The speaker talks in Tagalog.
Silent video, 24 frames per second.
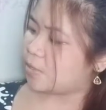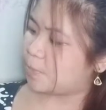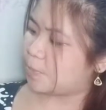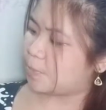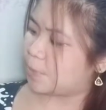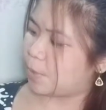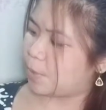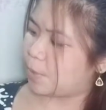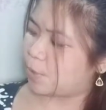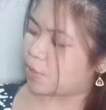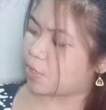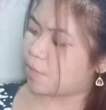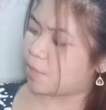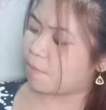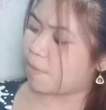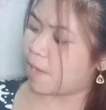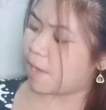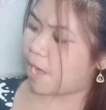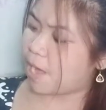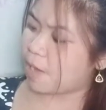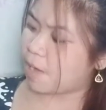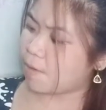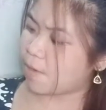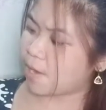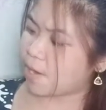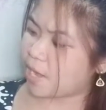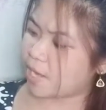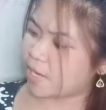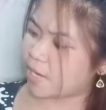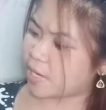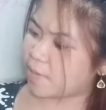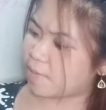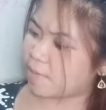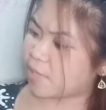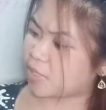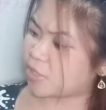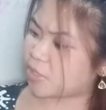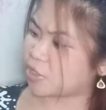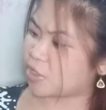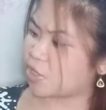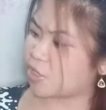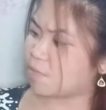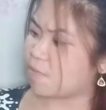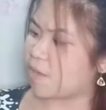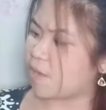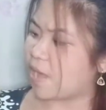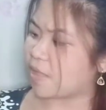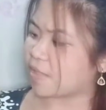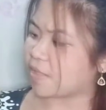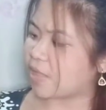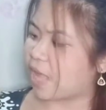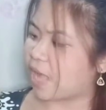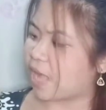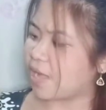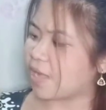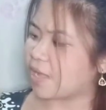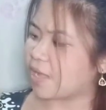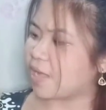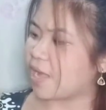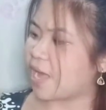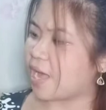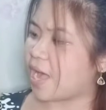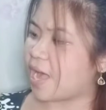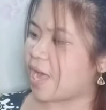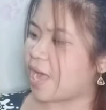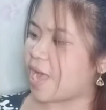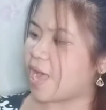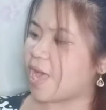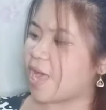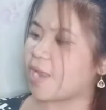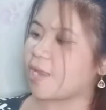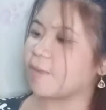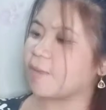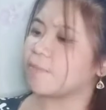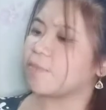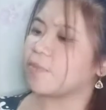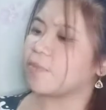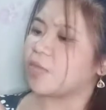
No, oh, ba diba? Wala naman siya yung mga tanggal.